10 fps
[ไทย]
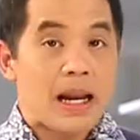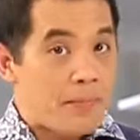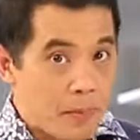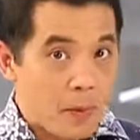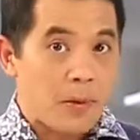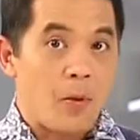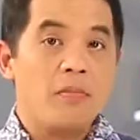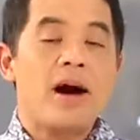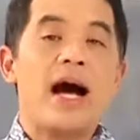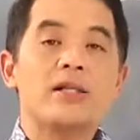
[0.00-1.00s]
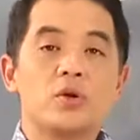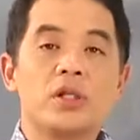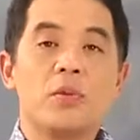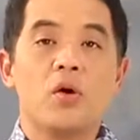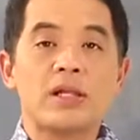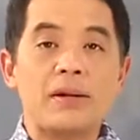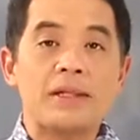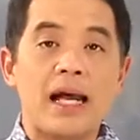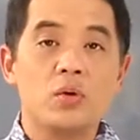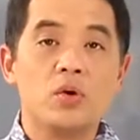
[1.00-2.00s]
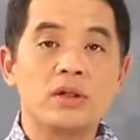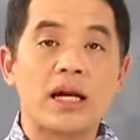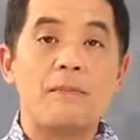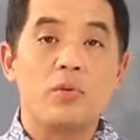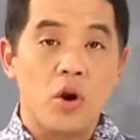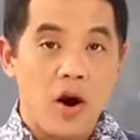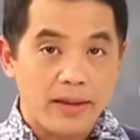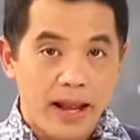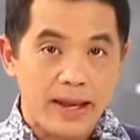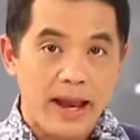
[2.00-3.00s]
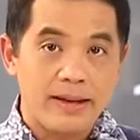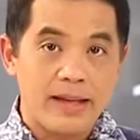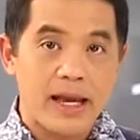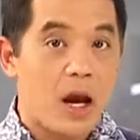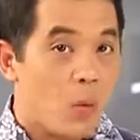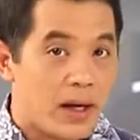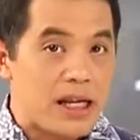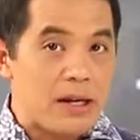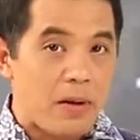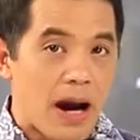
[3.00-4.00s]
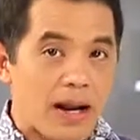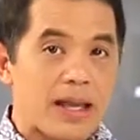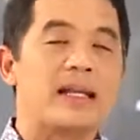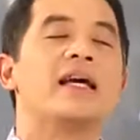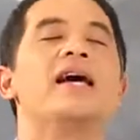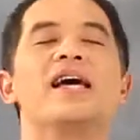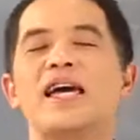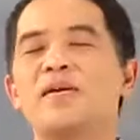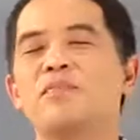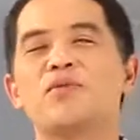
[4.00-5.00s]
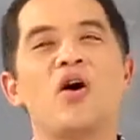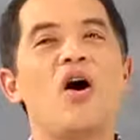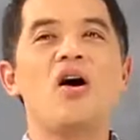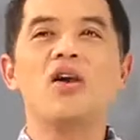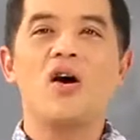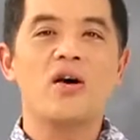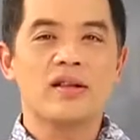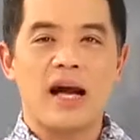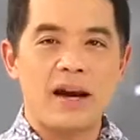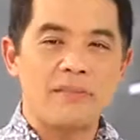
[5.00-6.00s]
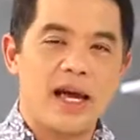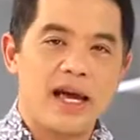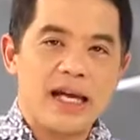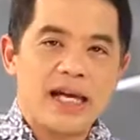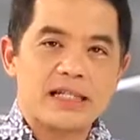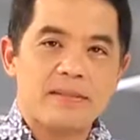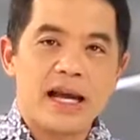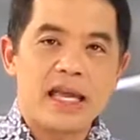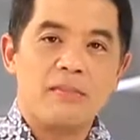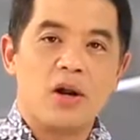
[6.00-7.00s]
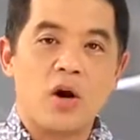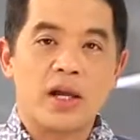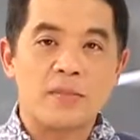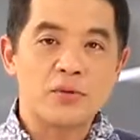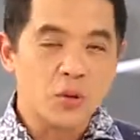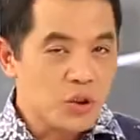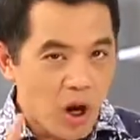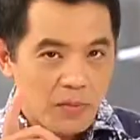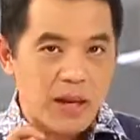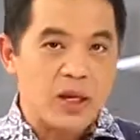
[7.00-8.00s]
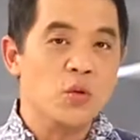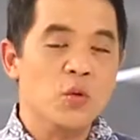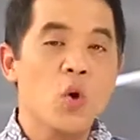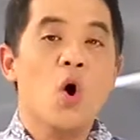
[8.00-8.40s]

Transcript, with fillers: กลับมาพบกับผมฮาร์ดสุทธิพงศ์ทัตพิทักษ์กุลกับรอยไทยไอเดีย วันนี้ภารกิจ อิ่มท้องลองทานนะฮะ จะมาอิ่มอร่อยกับสุดยอดเมนู